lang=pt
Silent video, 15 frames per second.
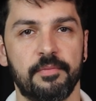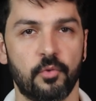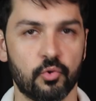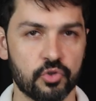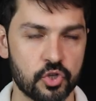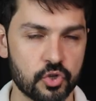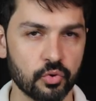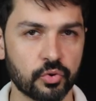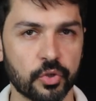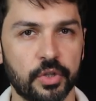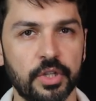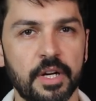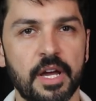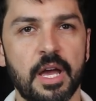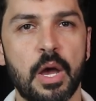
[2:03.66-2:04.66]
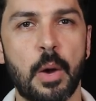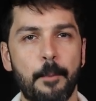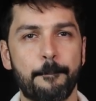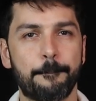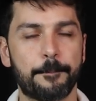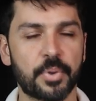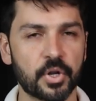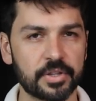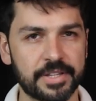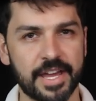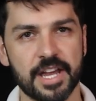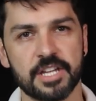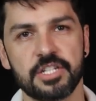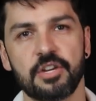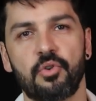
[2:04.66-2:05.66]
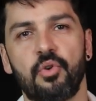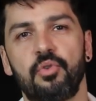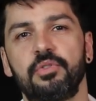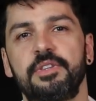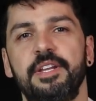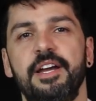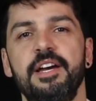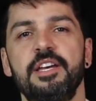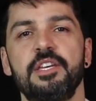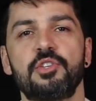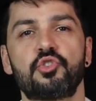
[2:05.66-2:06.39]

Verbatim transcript: O disjuntor protege contra